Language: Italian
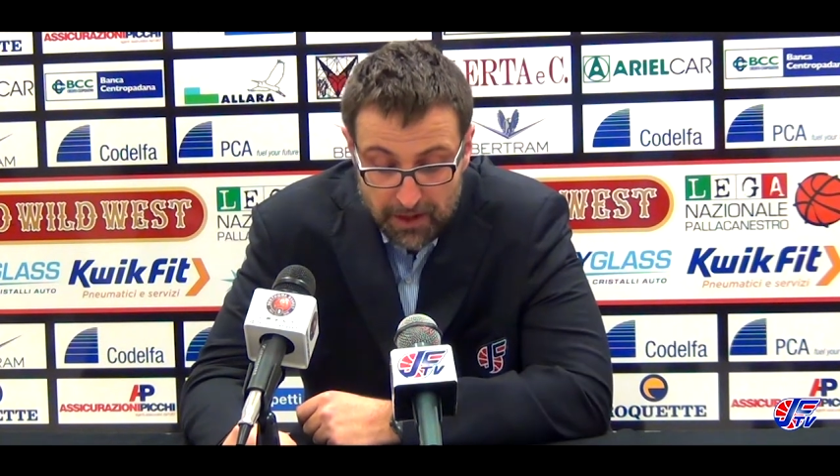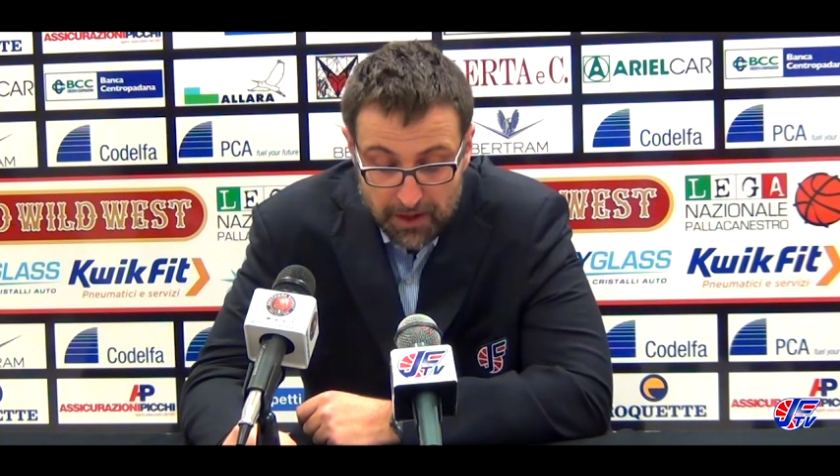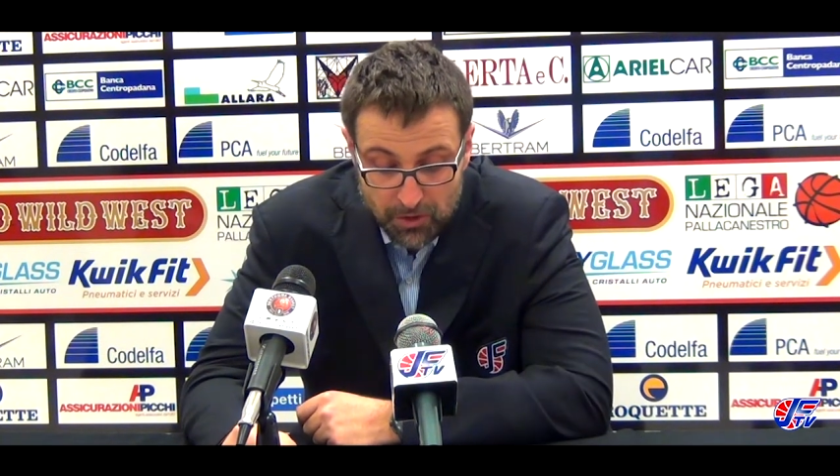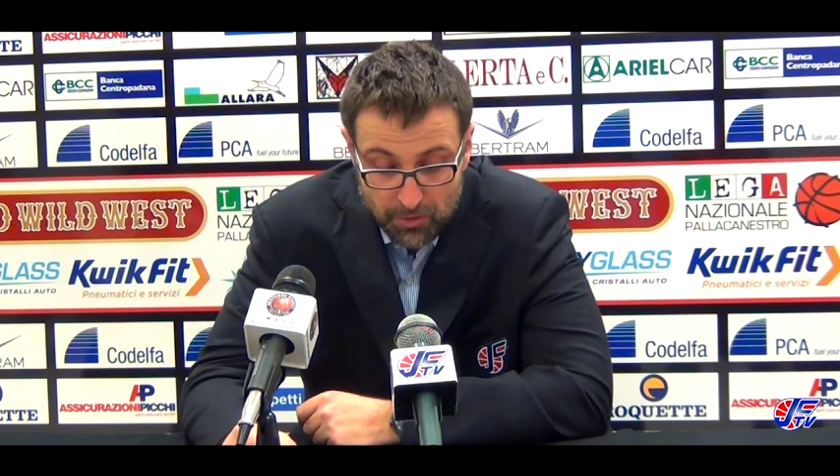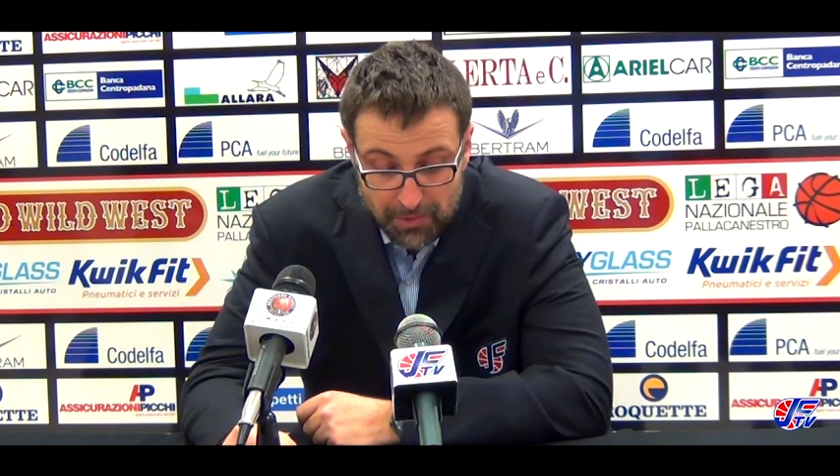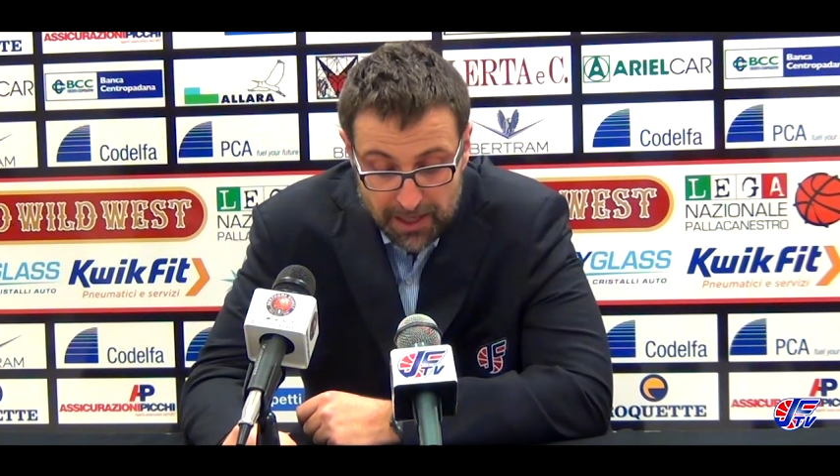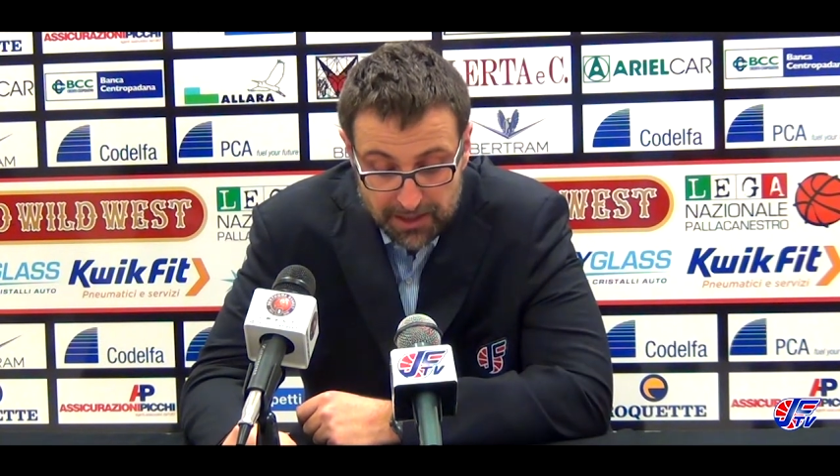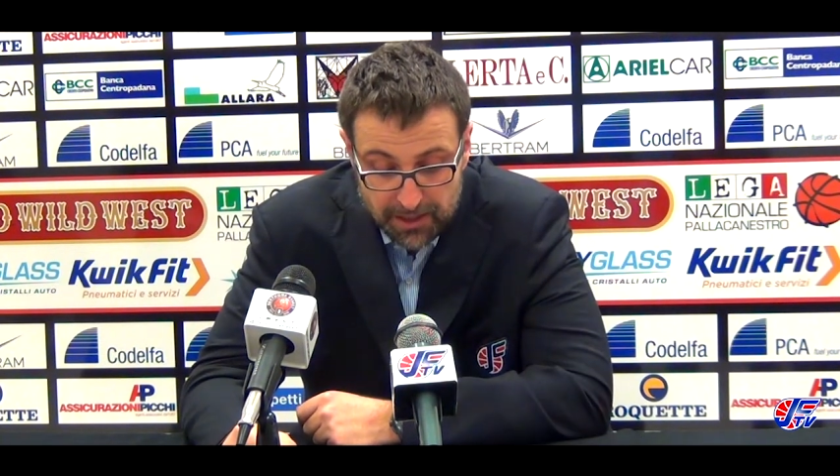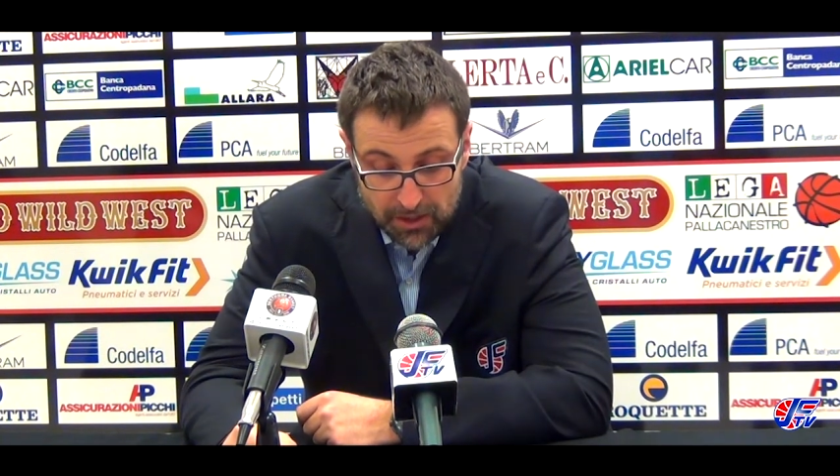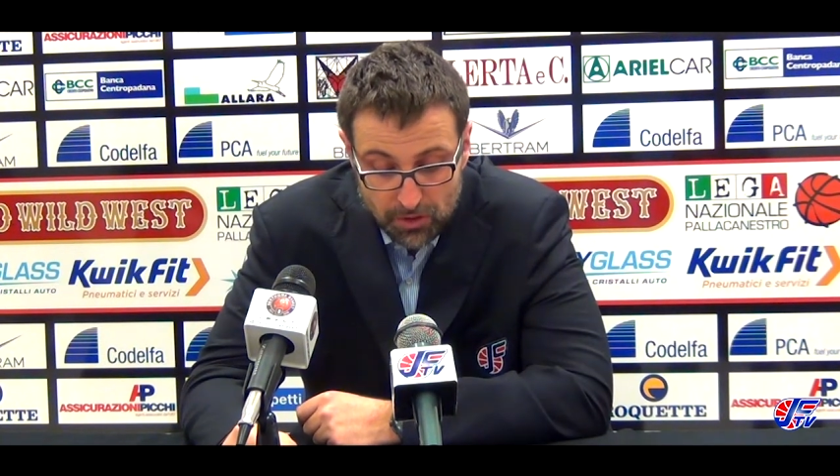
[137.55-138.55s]

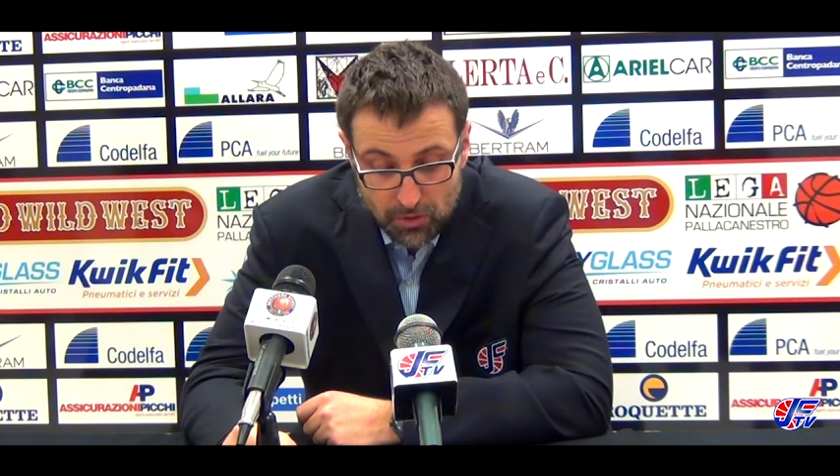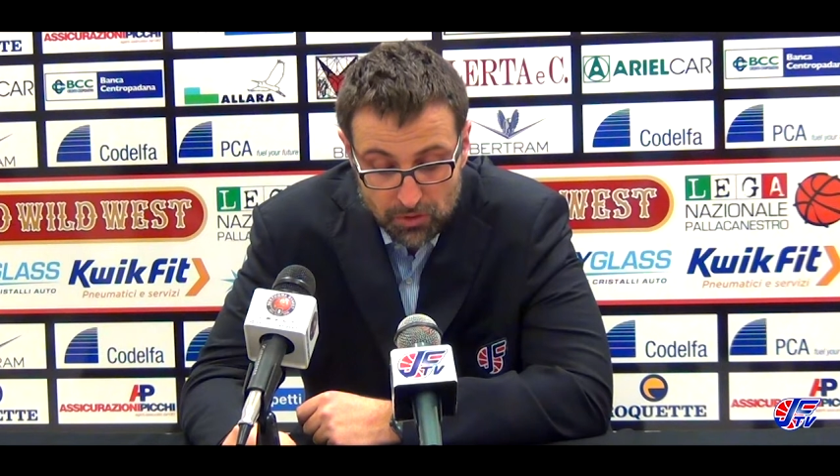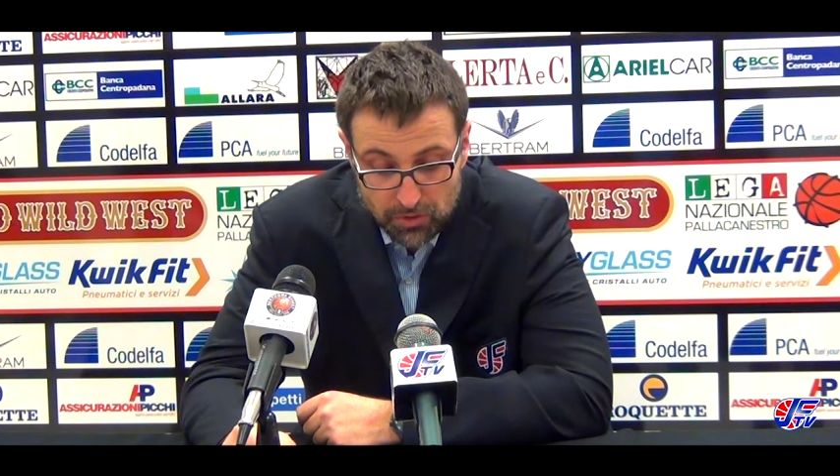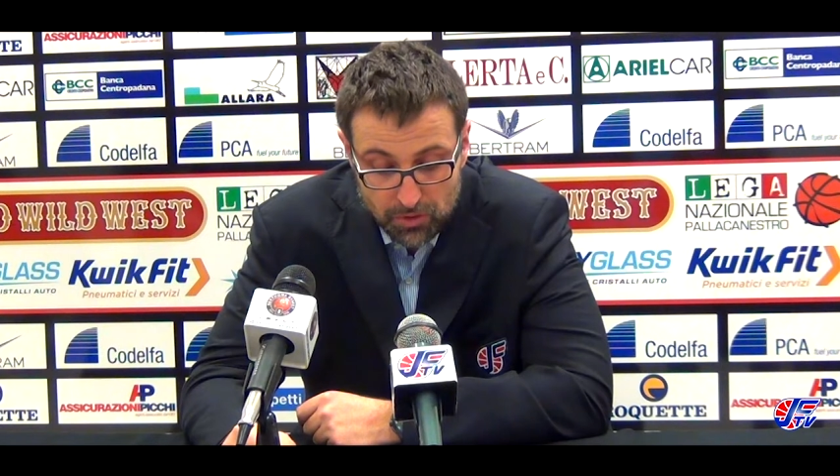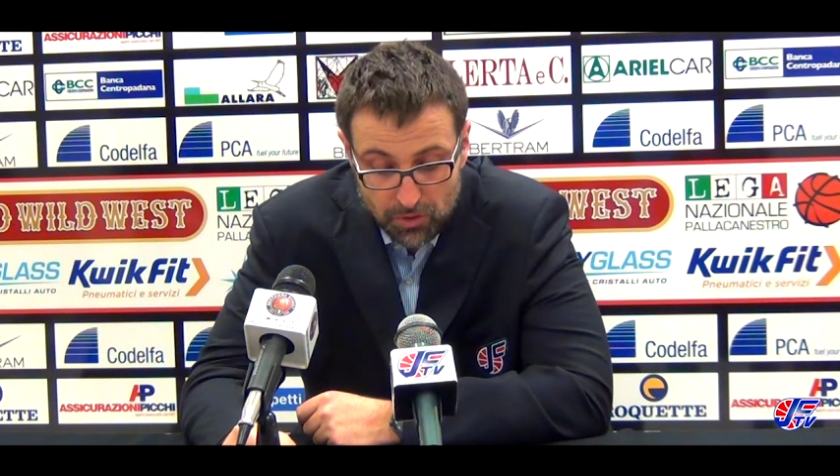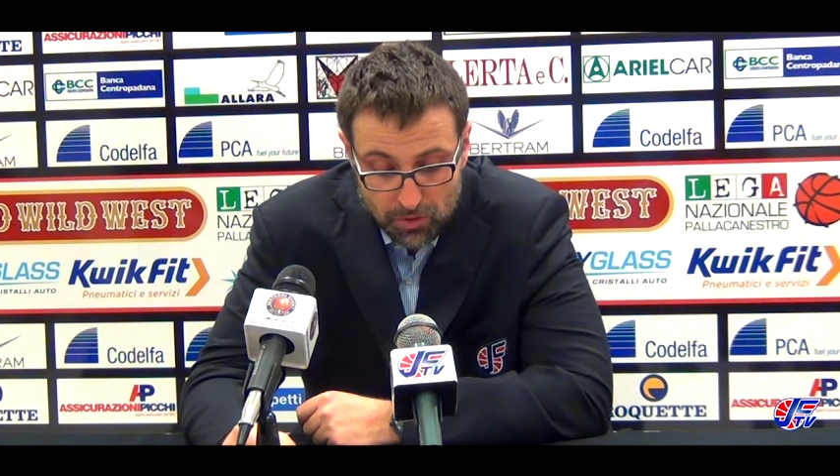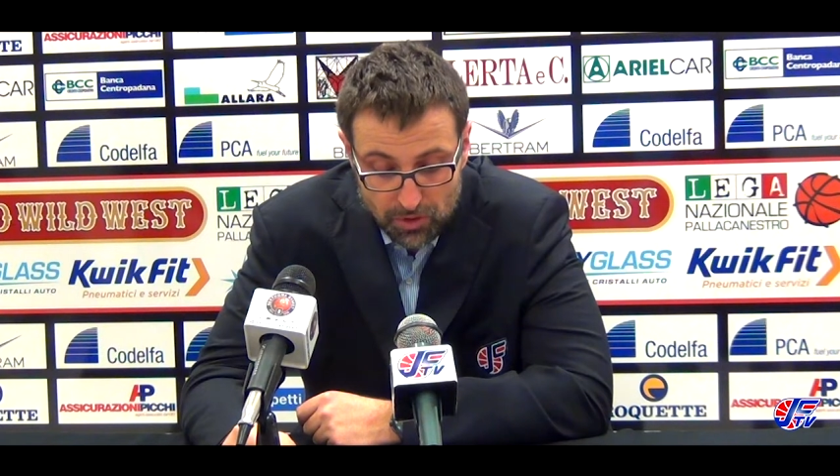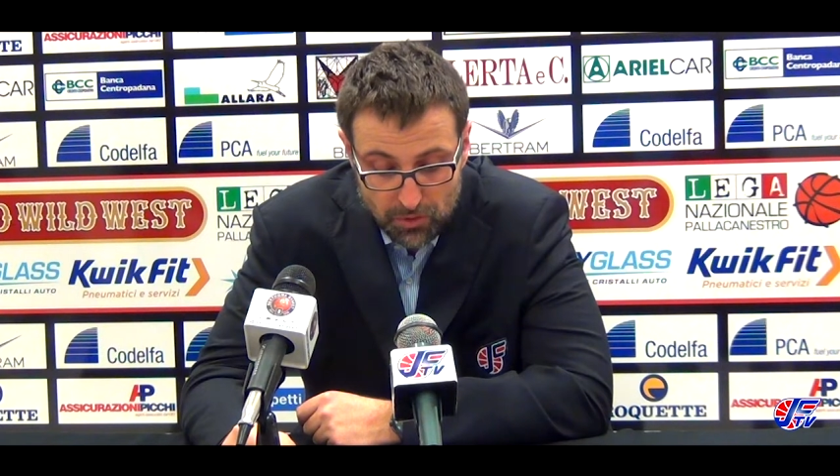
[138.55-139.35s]
normale tenendo conto